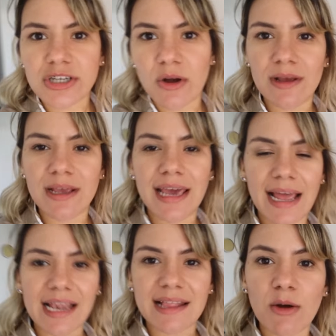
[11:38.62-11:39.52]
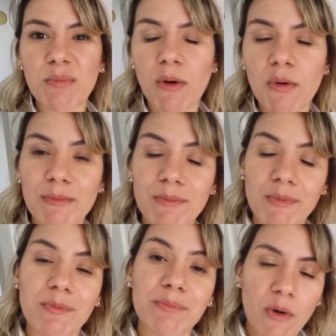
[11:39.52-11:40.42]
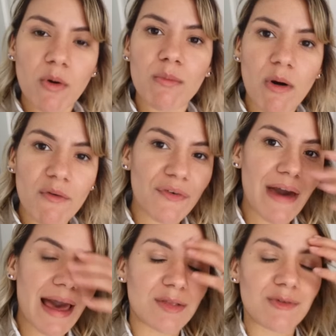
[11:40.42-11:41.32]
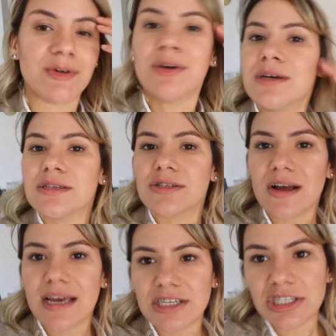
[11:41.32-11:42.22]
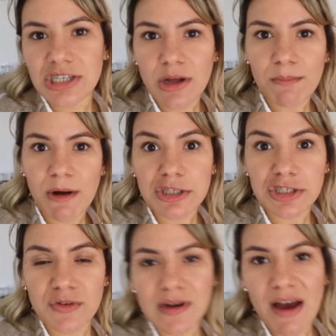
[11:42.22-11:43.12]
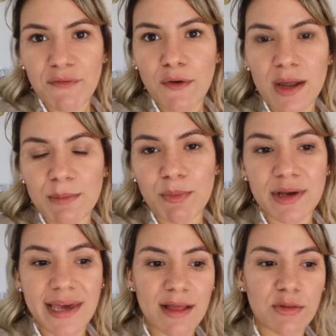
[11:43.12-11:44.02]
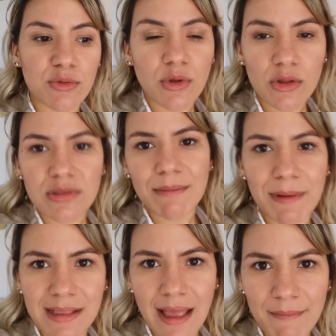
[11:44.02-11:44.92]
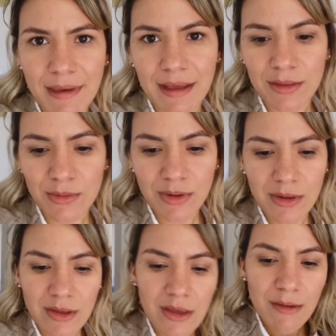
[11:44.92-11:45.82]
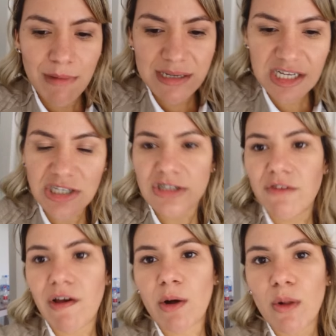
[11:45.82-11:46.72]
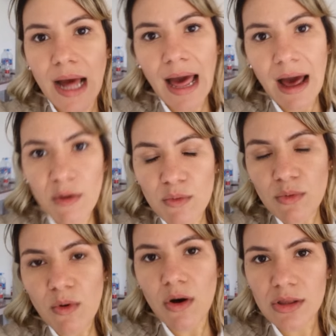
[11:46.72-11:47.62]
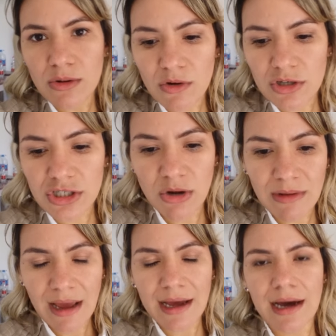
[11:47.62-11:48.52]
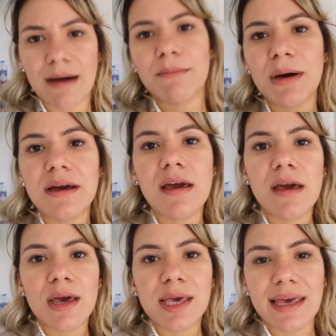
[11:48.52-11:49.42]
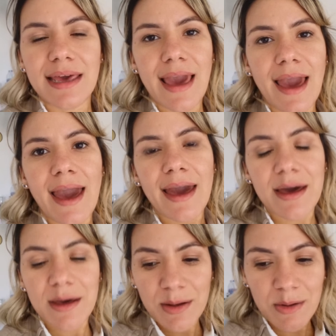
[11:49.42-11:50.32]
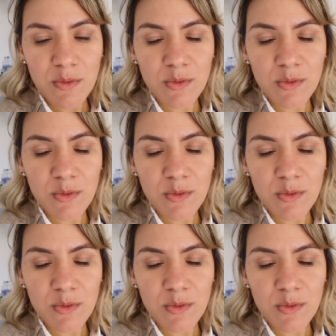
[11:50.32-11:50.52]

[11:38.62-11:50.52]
colchão aqui, ele tá um pouco, um pouco mofado. Só que a gente não pode jogar fora porque é do dono do apartamento. Mas a gente vai colocar um outro colchão na cama, que é